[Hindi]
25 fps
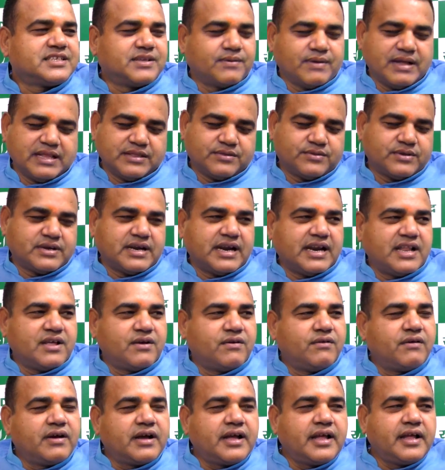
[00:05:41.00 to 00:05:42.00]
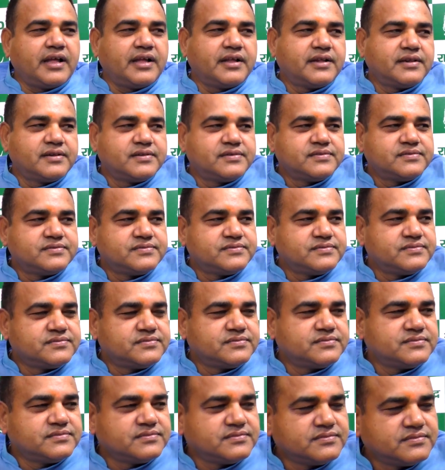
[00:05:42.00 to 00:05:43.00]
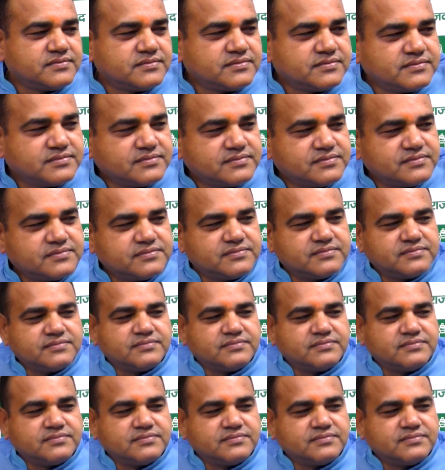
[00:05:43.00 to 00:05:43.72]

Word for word: सवाल तो खड़े होंगे भाजपा कह रही है कि